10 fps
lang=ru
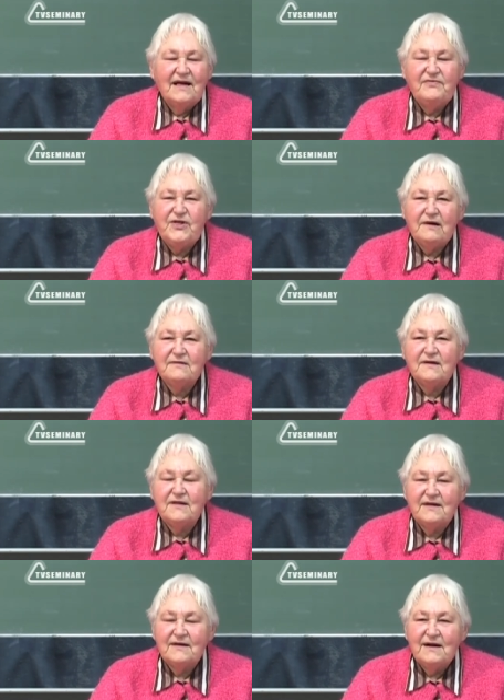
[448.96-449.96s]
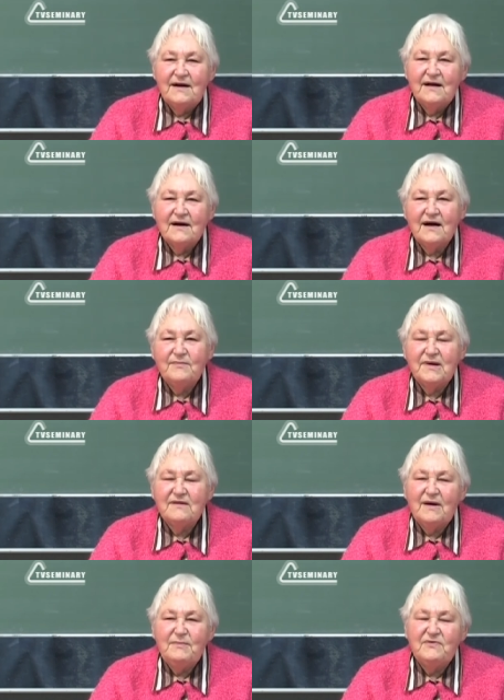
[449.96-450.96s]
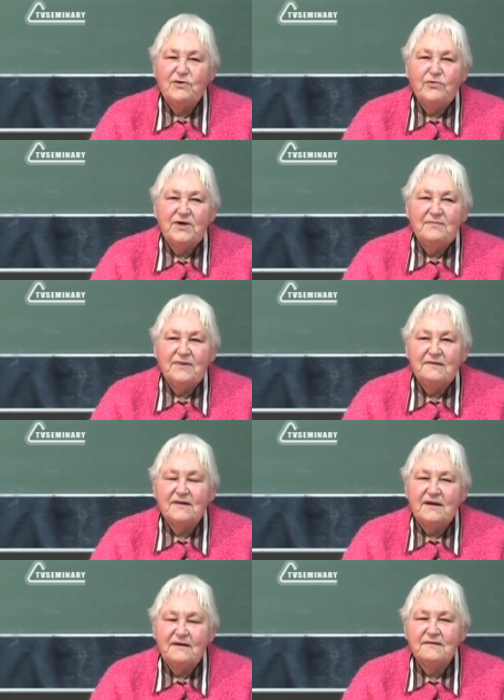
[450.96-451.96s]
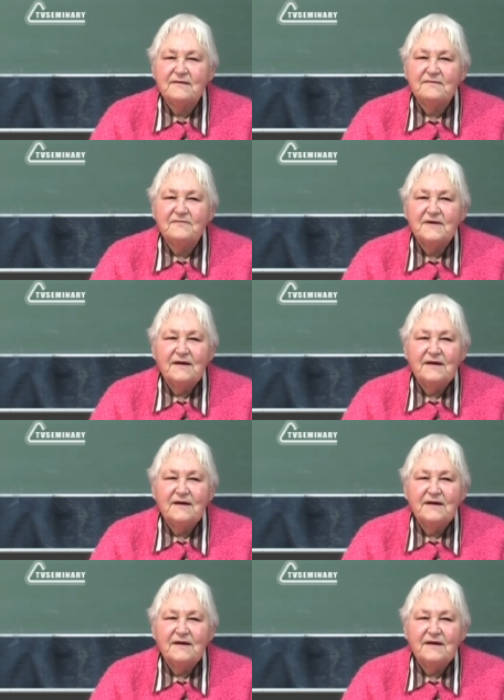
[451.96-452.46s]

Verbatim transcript: И в частности, как мы с вами выходим из кризисов,